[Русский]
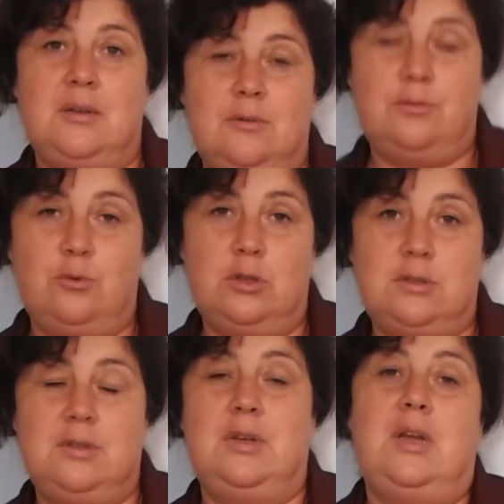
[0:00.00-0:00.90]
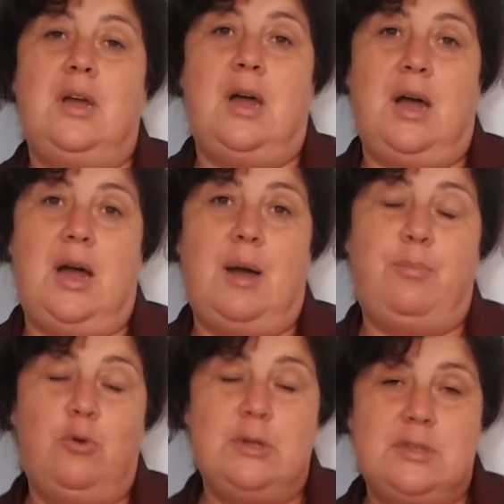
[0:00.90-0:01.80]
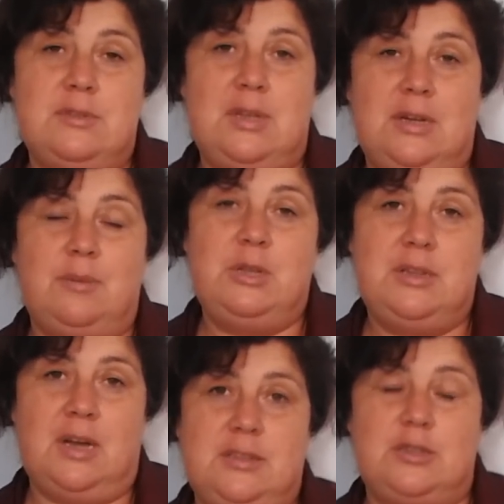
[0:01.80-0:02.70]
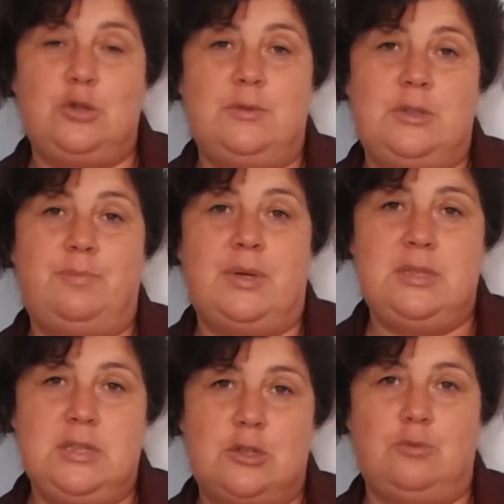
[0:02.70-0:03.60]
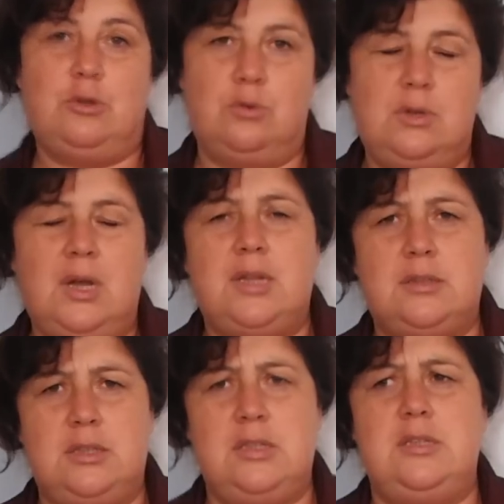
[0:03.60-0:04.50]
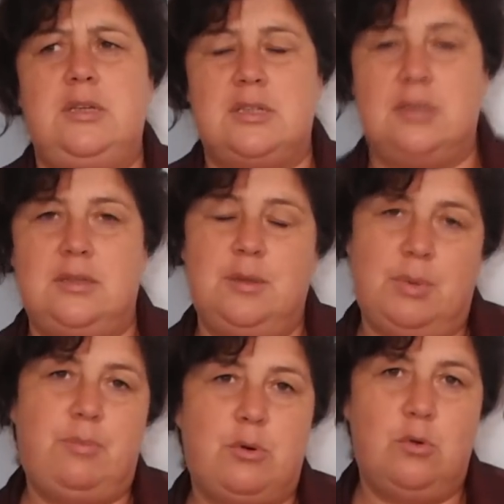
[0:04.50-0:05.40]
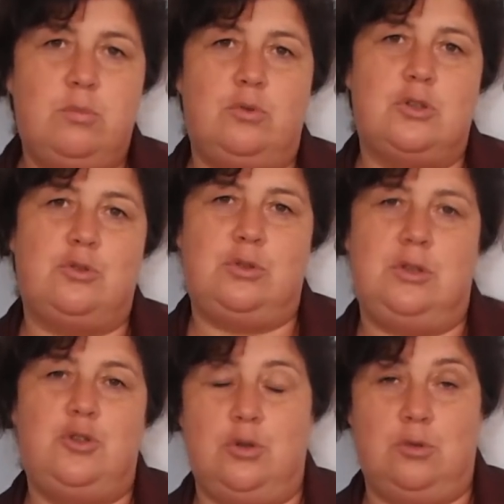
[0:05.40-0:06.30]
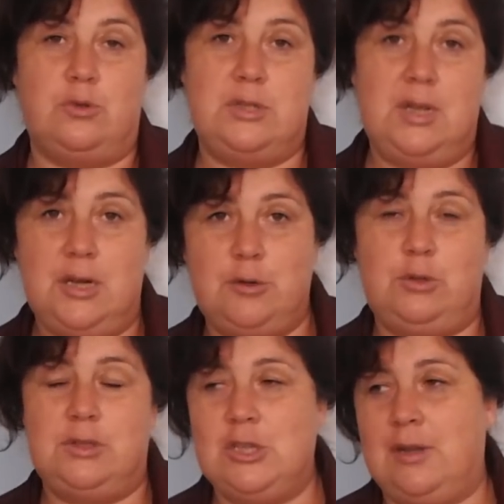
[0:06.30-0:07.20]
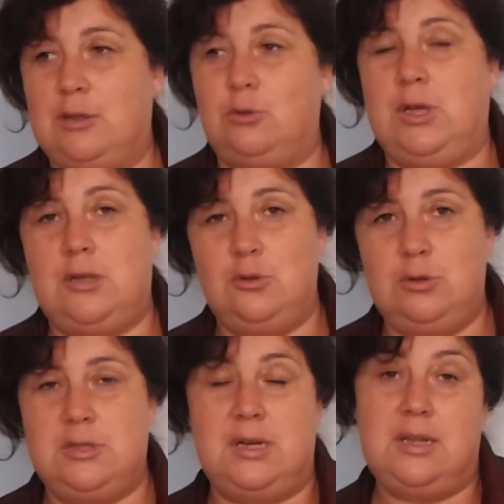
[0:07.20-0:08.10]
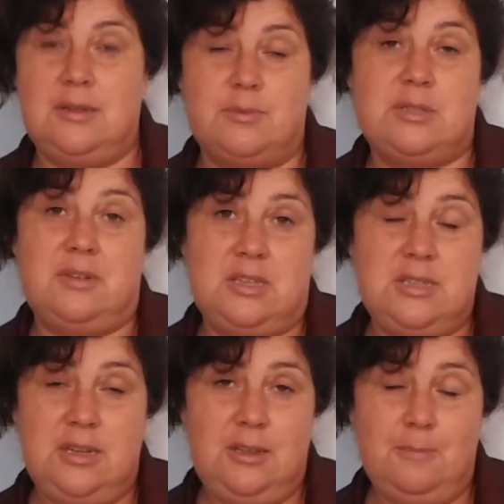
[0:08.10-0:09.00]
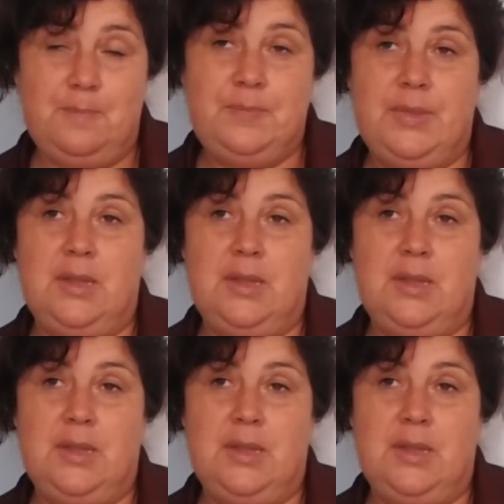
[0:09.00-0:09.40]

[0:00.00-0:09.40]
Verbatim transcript: Вот. А пользователи, комментаторы еще в этом поддерживают. Ну да, ты иди, если ты не попробуешь, что ты ничего не узнаешь. Вот этот человек туда идет, теряет там свои деньги.